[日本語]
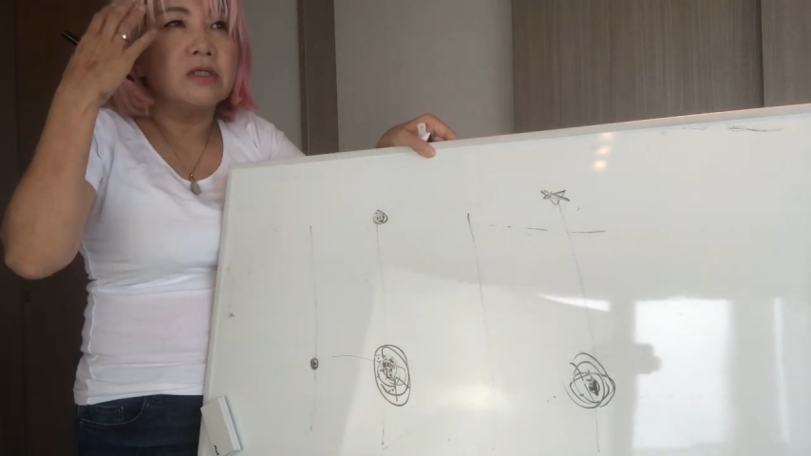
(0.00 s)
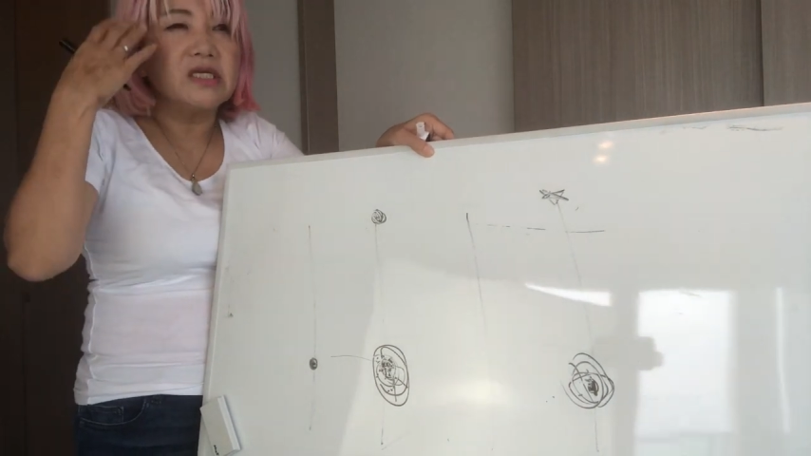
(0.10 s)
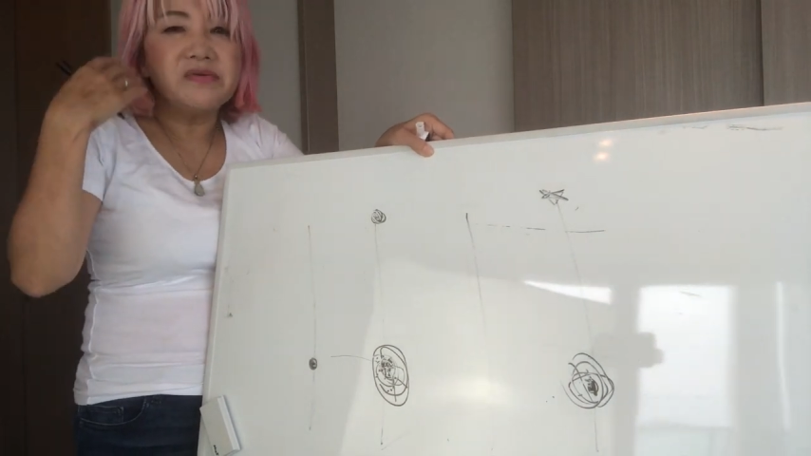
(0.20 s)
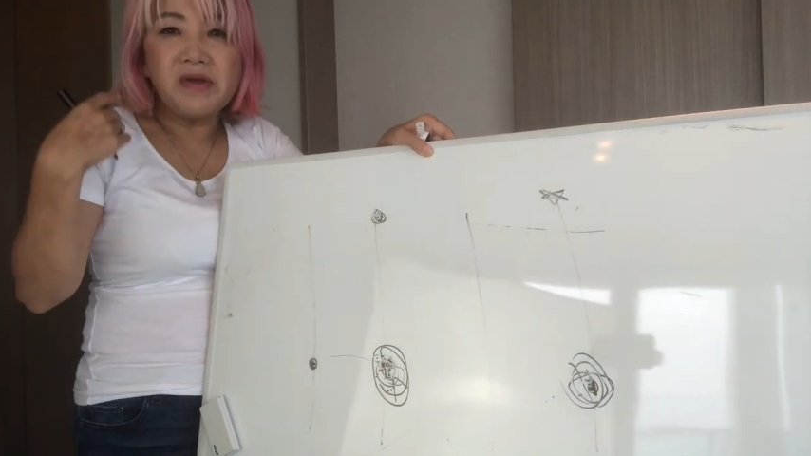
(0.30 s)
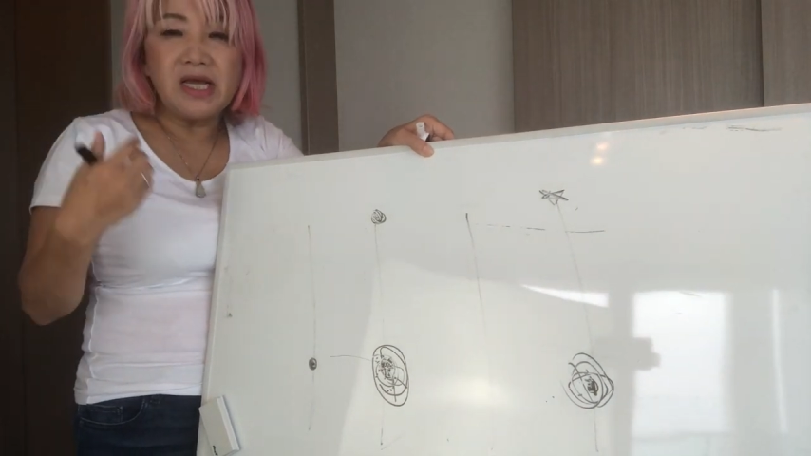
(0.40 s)

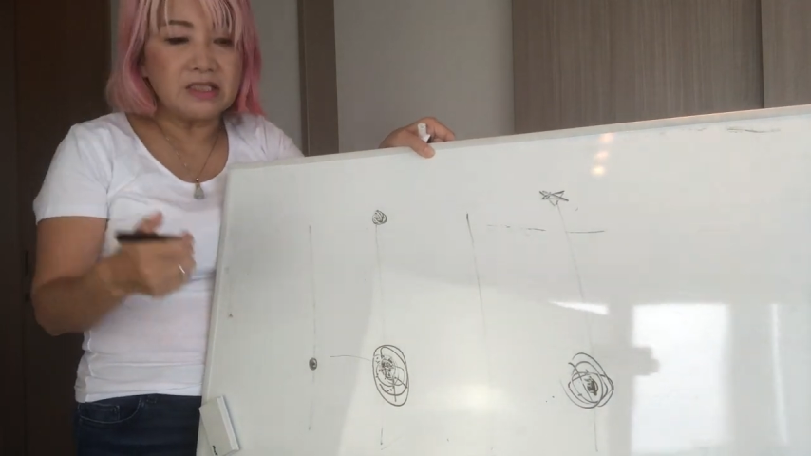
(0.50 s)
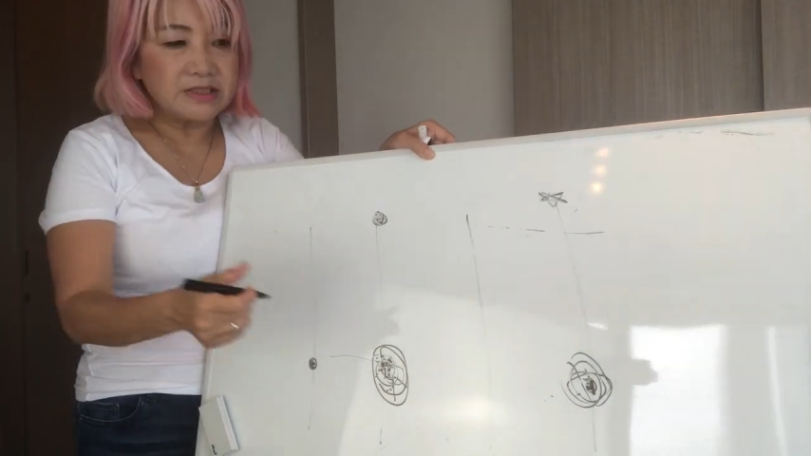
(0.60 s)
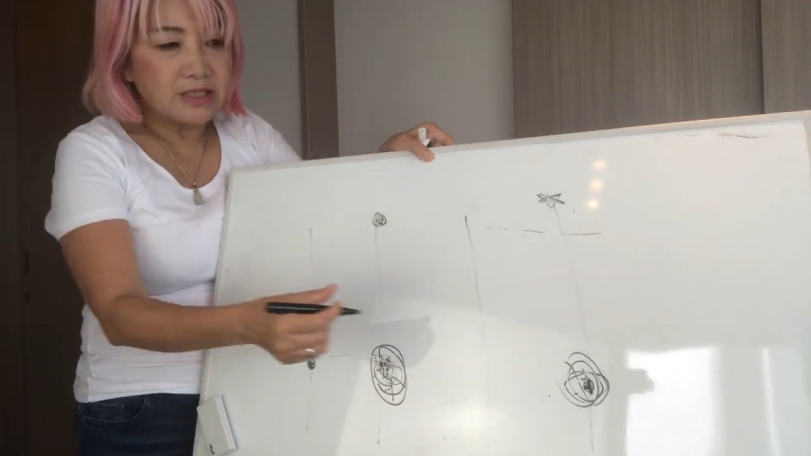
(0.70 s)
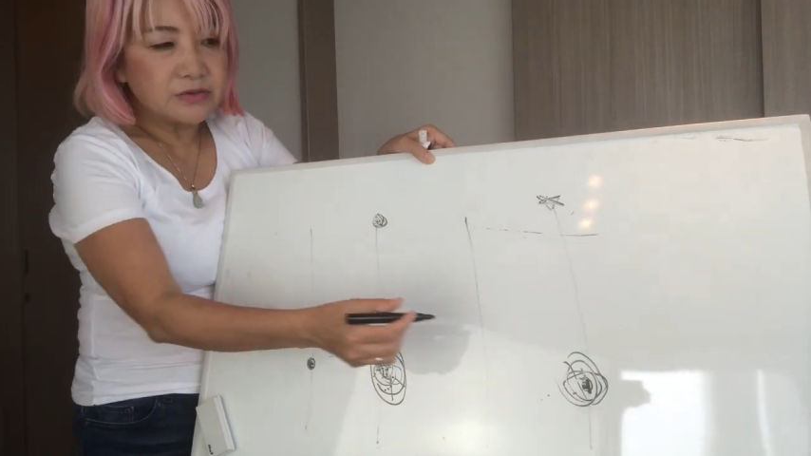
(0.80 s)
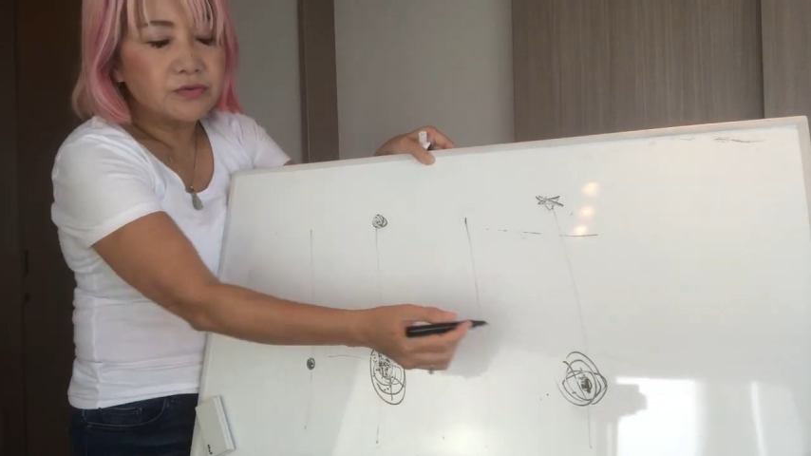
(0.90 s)

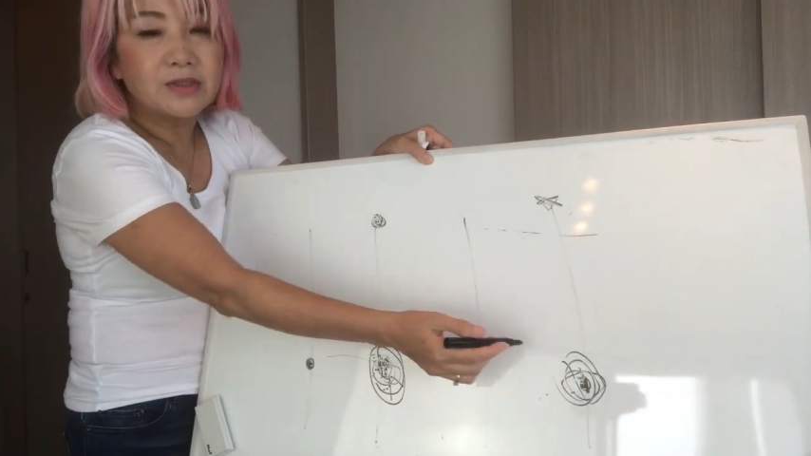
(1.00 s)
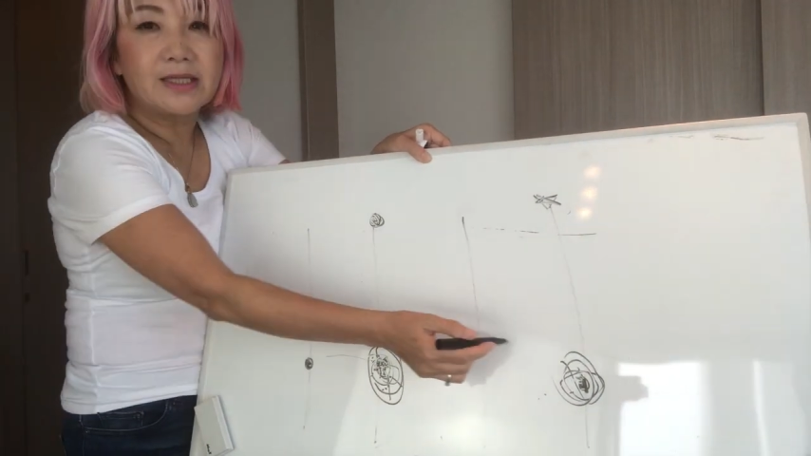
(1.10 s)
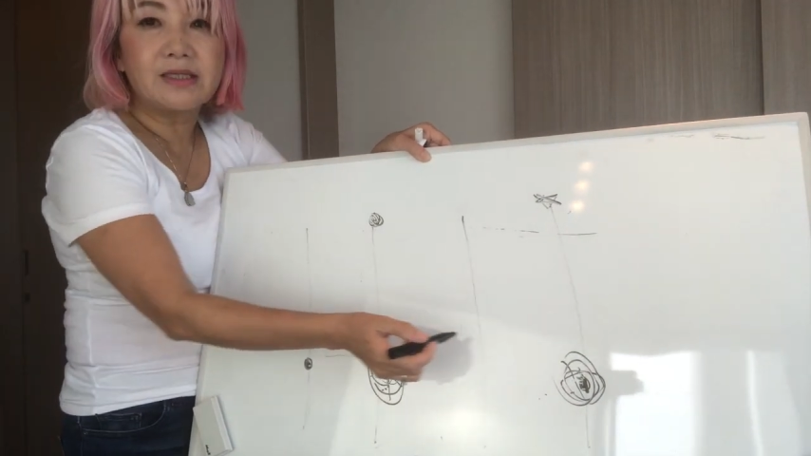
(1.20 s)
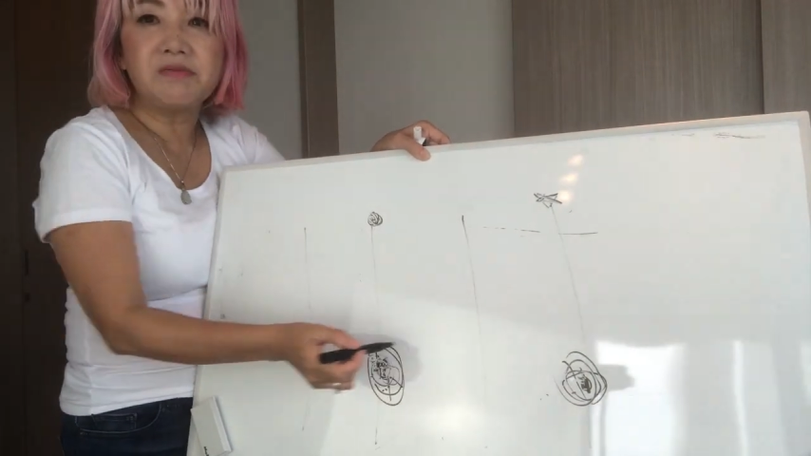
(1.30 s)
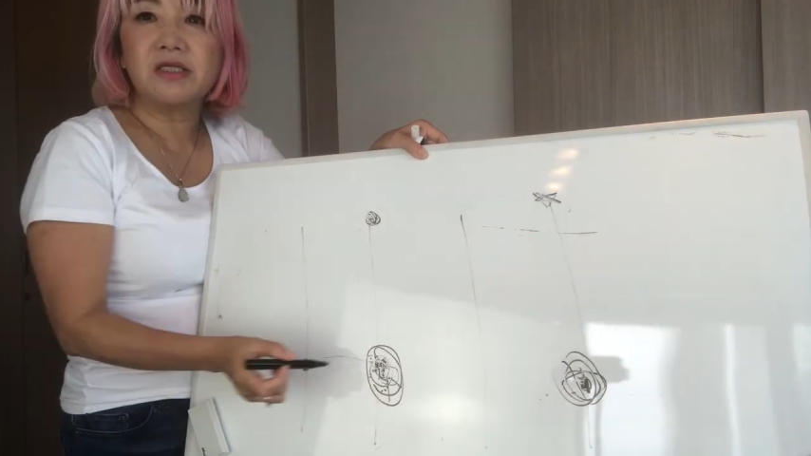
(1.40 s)
イメージでちょっと
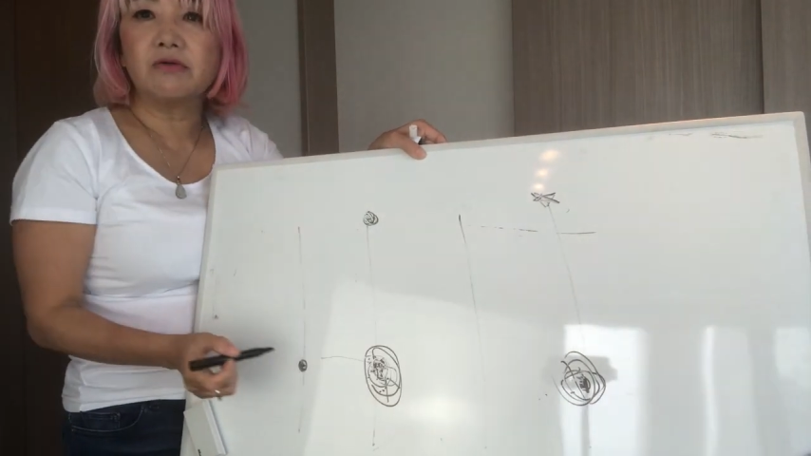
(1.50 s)
やってみ